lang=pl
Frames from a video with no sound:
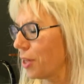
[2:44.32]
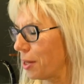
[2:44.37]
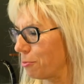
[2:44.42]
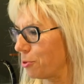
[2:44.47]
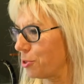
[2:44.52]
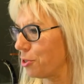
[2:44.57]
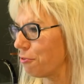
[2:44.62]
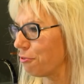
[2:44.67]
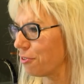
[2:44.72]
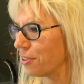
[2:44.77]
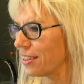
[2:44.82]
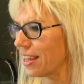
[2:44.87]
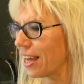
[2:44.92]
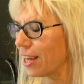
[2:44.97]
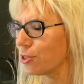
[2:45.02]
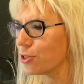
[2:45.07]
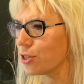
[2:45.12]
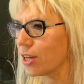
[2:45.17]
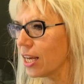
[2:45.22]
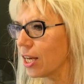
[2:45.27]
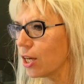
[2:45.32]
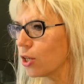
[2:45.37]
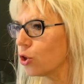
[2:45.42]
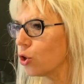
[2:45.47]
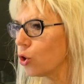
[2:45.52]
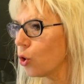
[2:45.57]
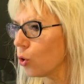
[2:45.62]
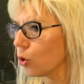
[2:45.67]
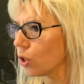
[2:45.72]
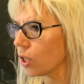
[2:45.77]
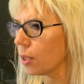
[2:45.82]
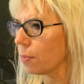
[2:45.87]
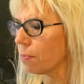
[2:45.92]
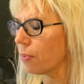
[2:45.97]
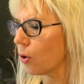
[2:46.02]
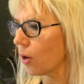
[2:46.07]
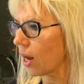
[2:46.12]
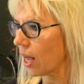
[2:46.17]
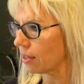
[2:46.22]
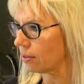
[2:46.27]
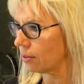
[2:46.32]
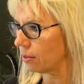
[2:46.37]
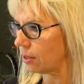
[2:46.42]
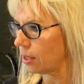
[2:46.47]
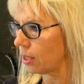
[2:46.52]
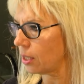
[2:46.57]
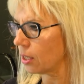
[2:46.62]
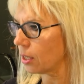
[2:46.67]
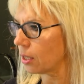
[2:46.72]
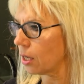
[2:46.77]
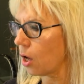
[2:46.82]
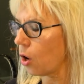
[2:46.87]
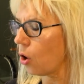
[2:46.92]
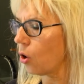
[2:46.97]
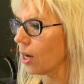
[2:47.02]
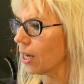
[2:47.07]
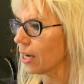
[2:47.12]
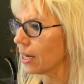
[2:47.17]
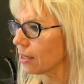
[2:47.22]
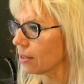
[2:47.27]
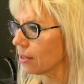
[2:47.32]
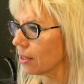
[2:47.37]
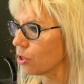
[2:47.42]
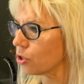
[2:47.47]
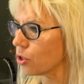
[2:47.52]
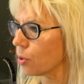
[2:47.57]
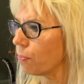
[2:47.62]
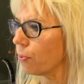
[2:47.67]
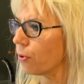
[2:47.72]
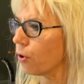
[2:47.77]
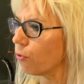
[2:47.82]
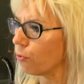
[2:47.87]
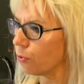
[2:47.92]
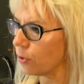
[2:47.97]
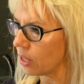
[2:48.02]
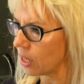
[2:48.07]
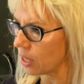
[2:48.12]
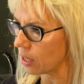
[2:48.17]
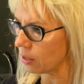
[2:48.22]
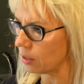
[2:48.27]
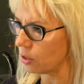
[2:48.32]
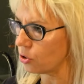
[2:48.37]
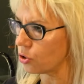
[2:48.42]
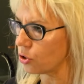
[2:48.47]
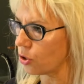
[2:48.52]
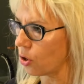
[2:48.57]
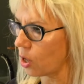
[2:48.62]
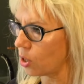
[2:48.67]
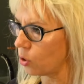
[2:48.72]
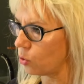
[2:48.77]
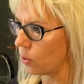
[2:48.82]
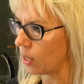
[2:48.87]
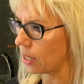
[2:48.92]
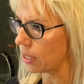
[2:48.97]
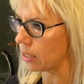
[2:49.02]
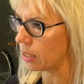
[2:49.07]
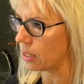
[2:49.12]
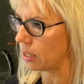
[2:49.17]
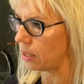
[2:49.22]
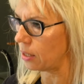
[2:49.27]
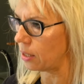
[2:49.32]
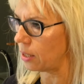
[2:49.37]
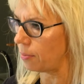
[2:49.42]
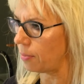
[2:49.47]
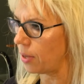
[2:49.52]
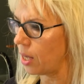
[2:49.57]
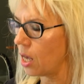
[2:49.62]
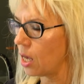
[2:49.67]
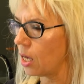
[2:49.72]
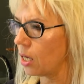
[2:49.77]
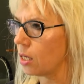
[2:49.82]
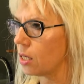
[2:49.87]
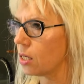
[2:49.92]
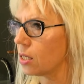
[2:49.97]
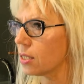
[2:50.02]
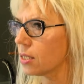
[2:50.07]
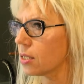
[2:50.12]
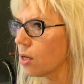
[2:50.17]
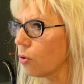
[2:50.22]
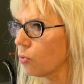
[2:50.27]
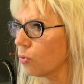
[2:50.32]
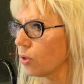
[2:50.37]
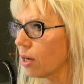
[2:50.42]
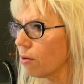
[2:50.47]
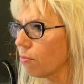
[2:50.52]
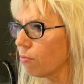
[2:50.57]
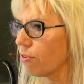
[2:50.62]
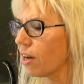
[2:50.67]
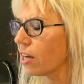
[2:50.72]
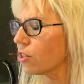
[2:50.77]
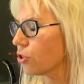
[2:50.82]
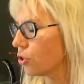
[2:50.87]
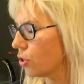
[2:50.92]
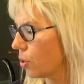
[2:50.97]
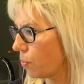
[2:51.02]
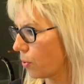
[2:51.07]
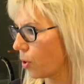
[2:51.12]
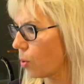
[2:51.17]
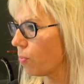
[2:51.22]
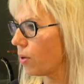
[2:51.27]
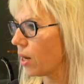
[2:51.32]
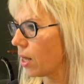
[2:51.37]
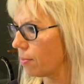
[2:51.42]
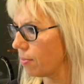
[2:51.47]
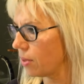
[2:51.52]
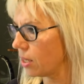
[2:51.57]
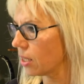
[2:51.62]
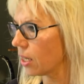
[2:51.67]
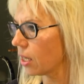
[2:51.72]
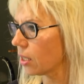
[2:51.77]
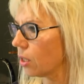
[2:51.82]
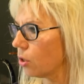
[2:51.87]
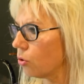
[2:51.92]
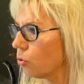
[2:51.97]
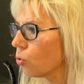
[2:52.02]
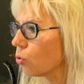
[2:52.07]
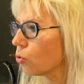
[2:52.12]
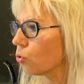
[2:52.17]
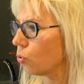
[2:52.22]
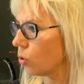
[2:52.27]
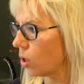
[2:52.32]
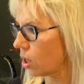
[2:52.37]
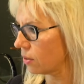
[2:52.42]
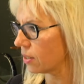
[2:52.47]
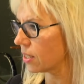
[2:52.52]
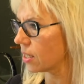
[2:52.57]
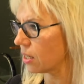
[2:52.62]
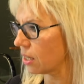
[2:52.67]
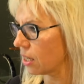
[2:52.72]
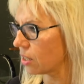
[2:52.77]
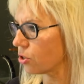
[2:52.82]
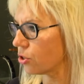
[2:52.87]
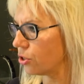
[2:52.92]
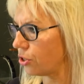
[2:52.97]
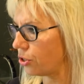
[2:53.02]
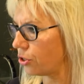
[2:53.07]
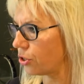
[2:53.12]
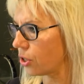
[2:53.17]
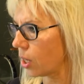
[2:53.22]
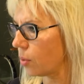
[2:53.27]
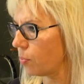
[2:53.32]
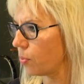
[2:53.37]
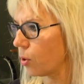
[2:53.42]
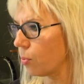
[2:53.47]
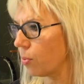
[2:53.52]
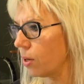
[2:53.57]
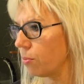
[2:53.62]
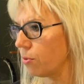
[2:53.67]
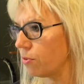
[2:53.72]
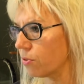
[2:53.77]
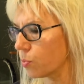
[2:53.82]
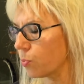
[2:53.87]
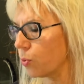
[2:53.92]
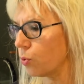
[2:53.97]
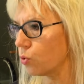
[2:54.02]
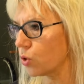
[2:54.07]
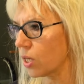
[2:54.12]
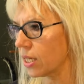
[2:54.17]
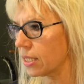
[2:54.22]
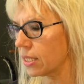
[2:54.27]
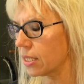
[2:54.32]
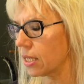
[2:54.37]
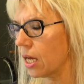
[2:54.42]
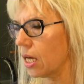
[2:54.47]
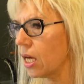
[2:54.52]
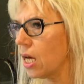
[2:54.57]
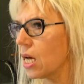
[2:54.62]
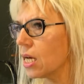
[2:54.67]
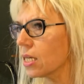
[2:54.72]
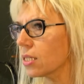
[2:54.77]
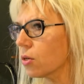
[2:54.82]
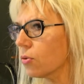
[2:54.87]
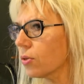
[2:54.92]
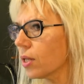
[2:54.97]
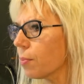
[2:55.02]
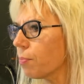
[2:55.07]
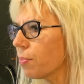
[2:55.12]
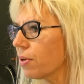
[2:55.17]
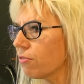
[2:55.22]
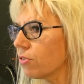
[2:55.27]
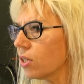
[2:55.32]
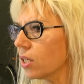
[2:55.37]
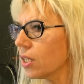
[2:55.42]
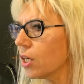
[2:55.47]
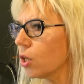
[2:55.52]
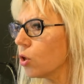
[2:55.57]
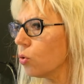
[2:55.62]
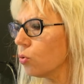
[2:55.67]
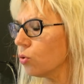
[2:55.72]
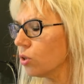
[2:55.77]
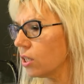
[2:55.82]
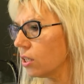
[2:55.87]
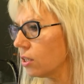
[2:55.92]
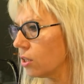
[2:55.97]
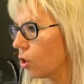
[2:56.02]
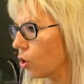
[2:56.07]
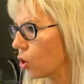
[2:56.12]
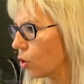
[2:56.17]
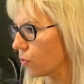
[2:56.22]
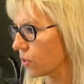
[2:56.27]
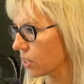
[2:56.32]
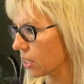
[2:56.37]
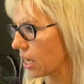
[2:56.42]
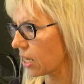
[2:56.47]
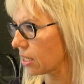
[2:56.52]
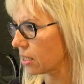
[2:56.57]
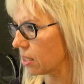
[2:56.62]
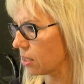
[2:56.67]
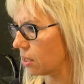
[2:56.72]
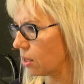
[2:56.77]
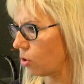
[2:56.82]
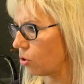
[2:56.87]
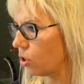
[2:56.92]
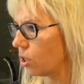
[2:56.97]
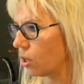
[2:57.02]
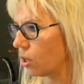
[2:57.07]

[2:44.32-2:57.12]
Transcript: nam się wydać drugi poradnik o charakterze profilaktyczno-edukacyjnym. Y, są tam właśnie problemy takie nurtujące nas dzisiaj, problemy współczesne. Są tam pewne kierunki i drogowskazy do ich